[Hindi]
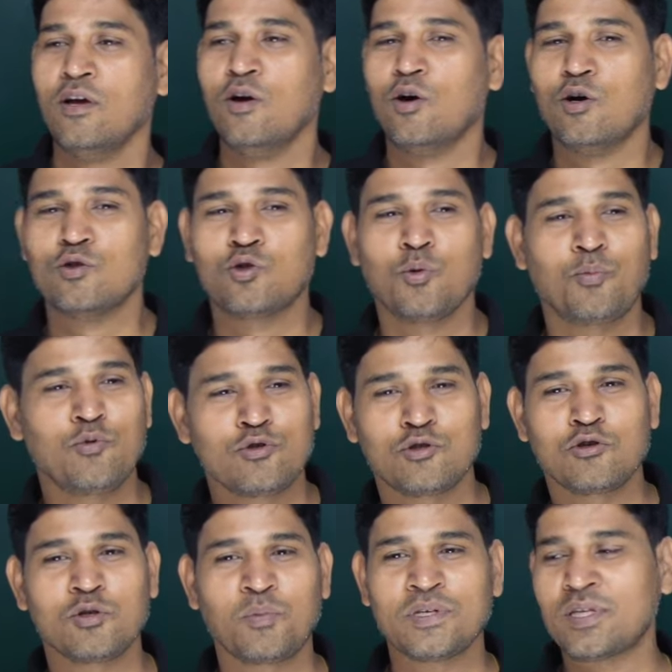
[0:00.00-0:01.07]
और तो पूछते
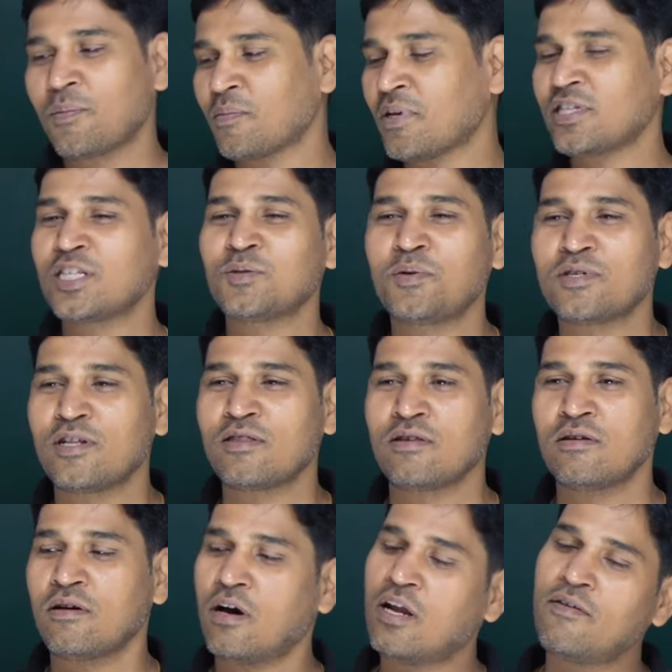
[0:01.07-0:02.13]
हो भाई साहब किस स्पीड चलती है
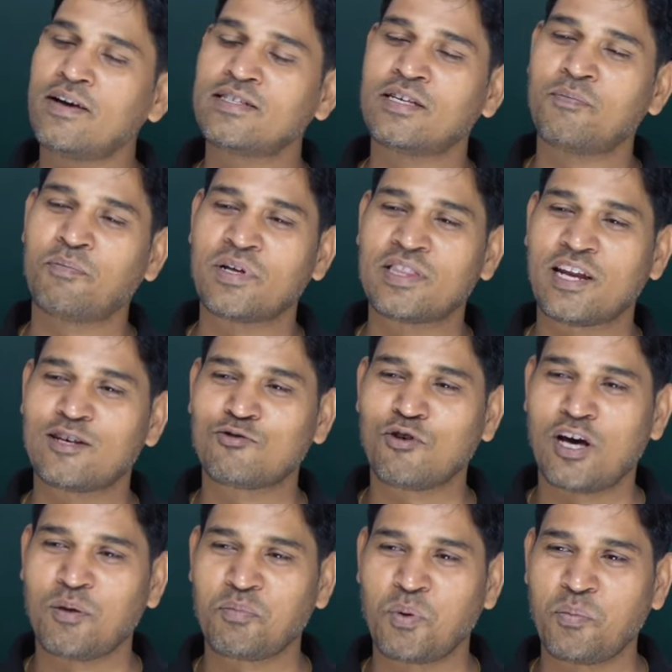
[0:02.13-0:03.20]
अरे भाई साहब पंद्रह सौ
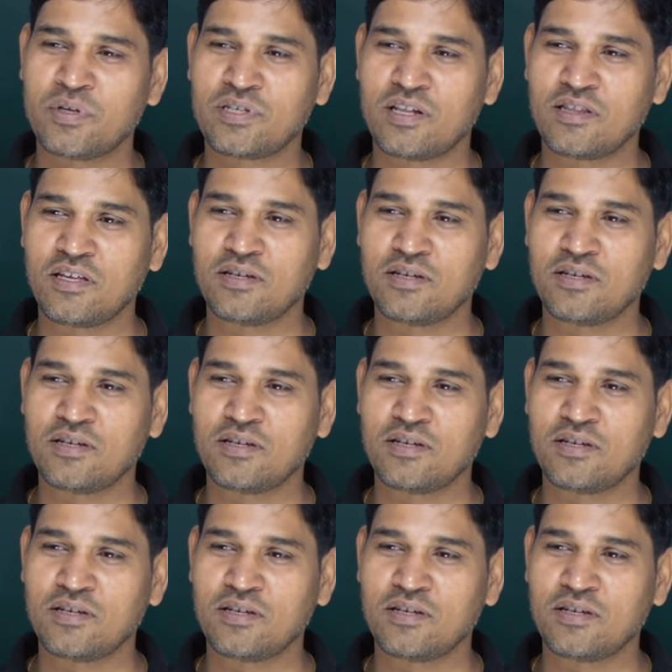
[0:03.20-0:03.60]
आरपीएम पे चलती है